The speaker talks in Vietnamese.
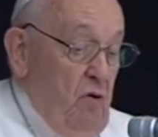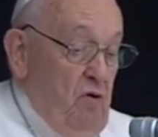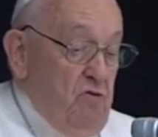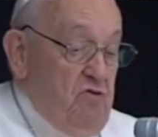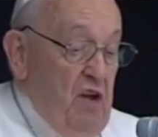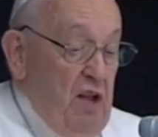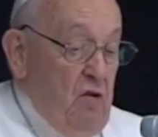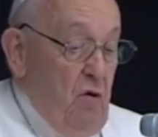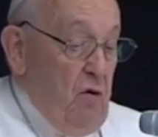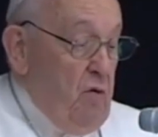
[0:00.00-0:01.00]
Chúa lẽ
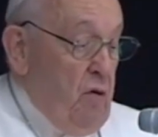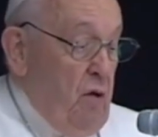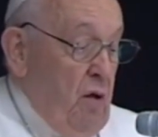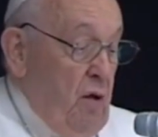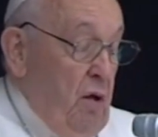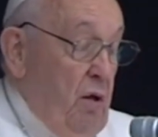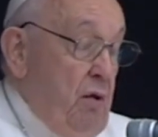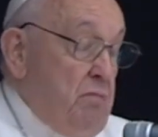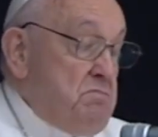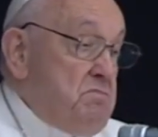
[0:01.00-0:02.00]
ra là
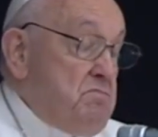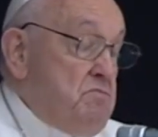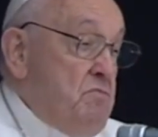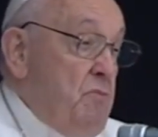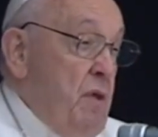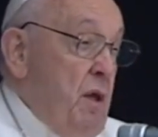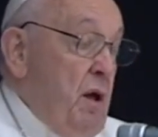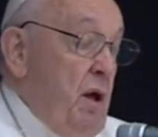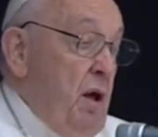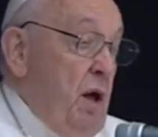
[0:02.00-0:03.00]
một giây phút
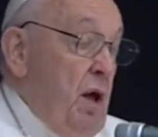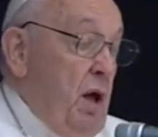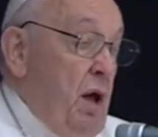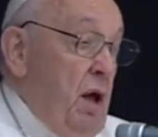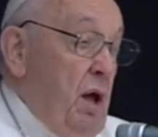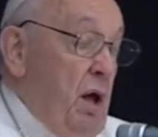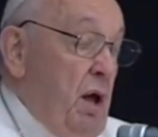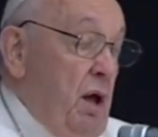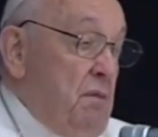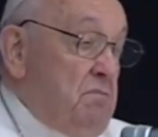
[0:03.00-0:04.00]
đáng buồn.
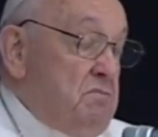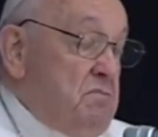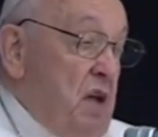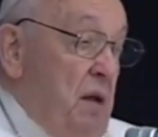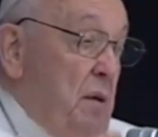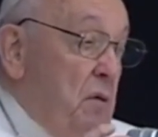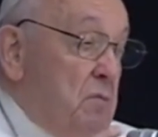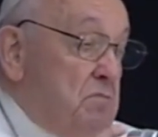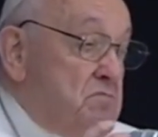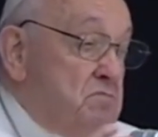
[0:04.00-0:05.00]
Vậy vui
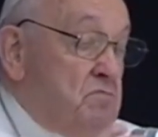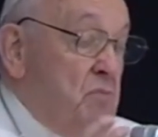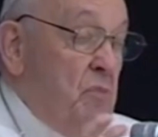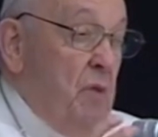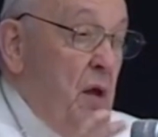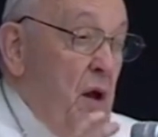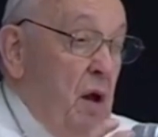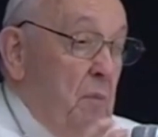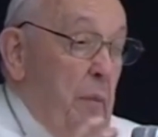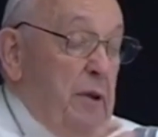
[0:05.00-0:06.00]
về điều gì?
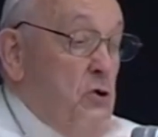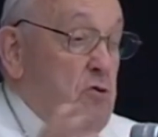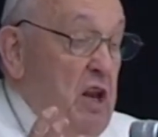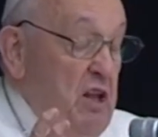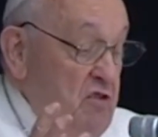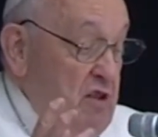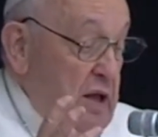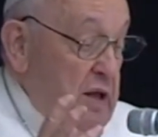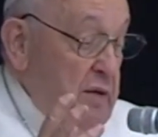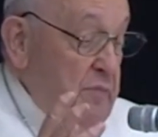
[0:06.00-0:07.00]
Và
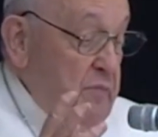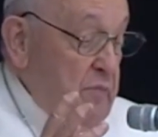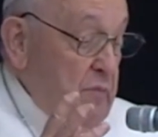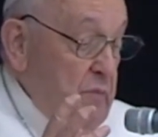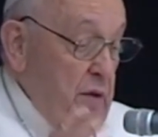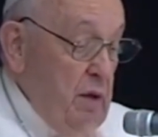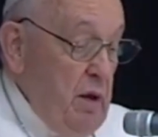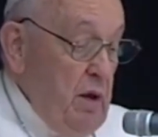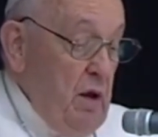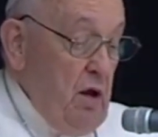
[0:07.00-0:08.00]
câu hỏi thứ
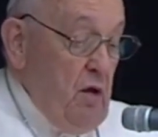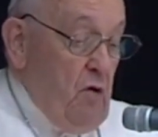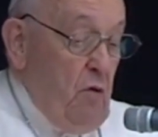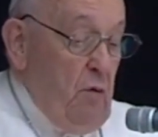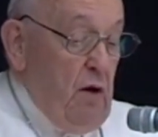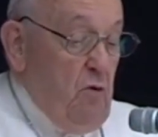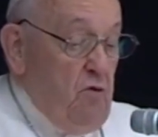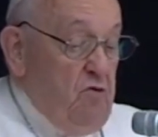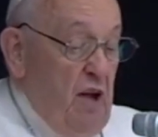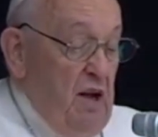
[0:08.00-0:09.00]
hai, giờ
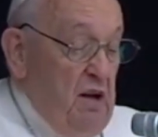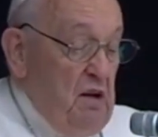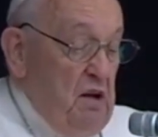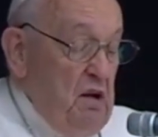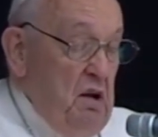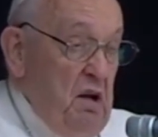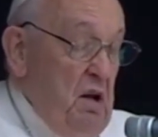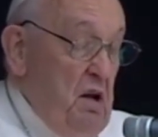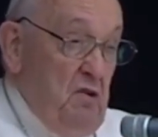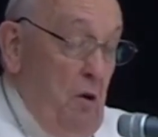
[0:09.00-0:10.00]
đây Chúa Giêsu đang
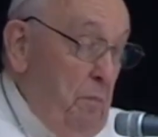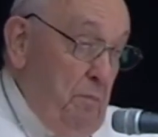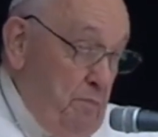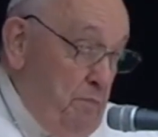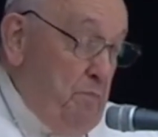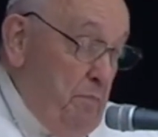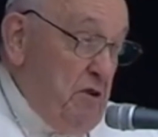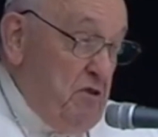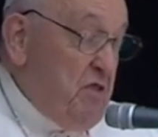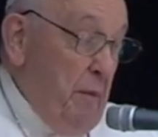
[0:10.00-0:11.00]
làm gì
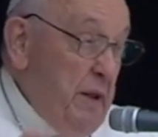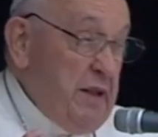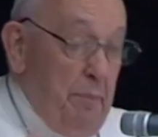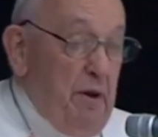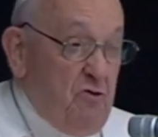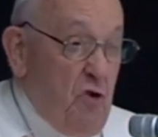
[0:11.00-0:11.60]
trên thiên đàng?